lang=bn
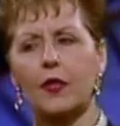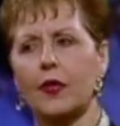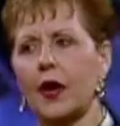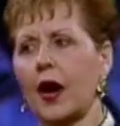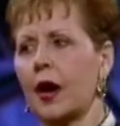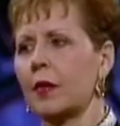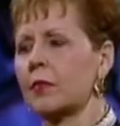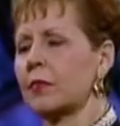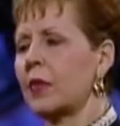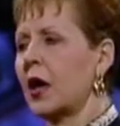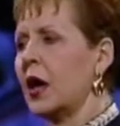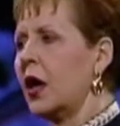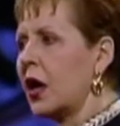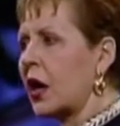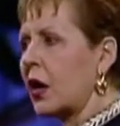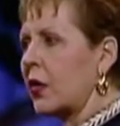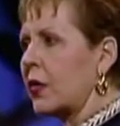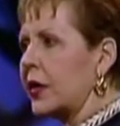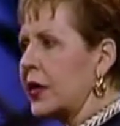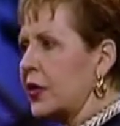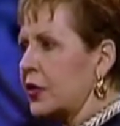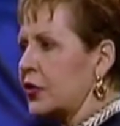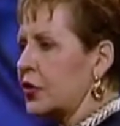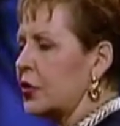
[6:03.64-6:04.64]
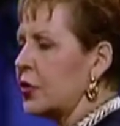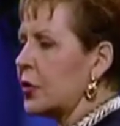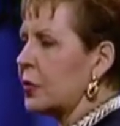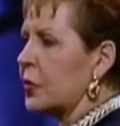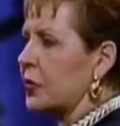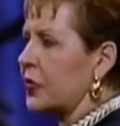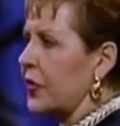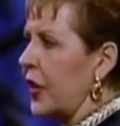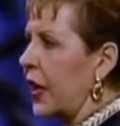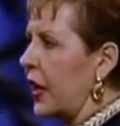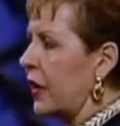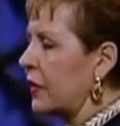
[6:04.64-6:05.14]
আসবে না কিন্তু এটা
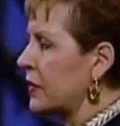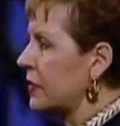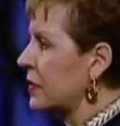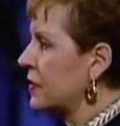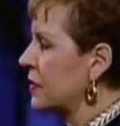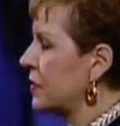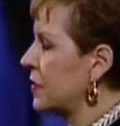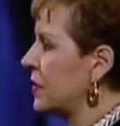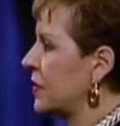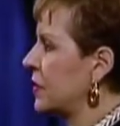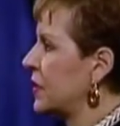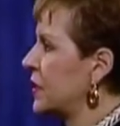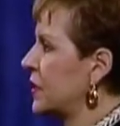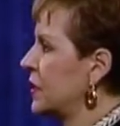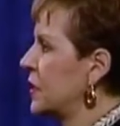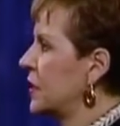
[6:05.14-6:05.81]
অবশ্যই যে আমাদের